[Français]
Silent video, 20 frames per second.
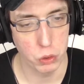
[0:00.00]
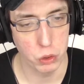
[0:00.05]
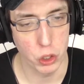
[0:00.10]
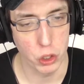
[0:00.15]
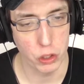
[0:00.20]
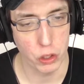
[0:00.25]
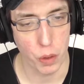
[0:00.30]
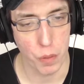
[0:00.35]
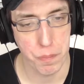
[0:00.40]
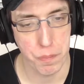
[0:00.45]
Nous
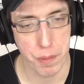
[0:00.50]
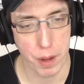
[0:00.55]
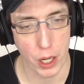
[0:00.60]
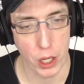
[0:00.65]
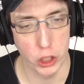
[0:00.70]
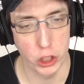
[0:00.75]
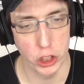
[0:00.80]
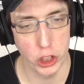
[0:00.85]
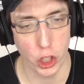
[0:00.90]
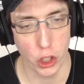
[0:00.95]
ne sommes pas
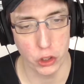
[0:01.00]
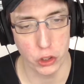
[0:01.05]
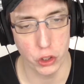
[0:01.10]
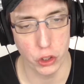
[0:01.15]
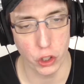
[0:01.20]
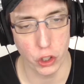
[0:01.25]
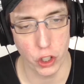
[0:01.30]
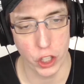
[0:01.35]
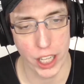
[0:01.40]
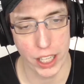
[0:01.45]
le genre
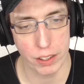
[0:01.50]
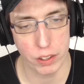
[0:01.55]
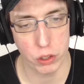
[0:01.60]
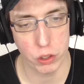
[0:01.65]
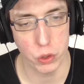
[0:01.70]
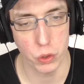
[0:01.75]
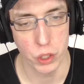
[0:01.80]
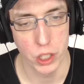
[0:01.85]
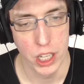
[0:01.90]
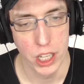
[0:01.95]
de
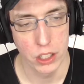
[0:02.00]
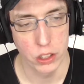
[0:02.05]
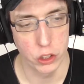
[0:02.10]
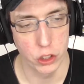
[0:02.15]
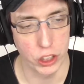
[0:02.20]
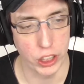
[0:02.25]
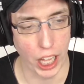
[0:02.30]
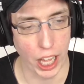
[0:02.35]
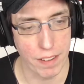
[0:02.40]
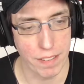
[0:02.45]
relation
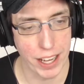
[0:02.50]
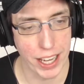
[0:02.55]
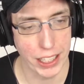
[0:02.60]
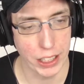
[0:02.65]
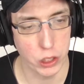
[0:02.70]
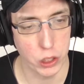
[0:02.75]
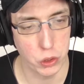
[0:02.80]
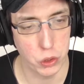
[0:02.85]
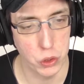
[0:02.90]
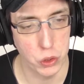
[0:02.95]
de
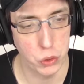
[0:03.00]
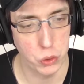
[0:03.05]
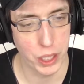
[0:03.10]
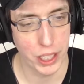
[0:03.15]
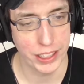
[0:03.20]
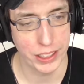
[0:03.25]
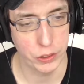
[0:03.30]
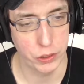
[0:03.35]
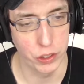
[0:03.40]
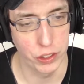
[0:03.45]
travail que tu
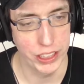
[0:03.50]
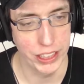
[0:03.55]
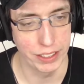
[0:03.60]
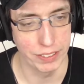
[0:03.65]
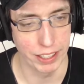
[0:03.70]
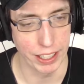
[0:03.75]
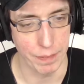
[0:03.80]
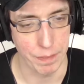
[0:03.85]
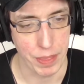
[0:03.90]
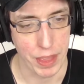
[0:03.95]
souhaites
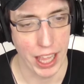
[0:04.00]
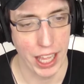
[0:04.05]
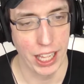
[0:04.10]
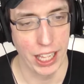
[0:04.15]
cultiver.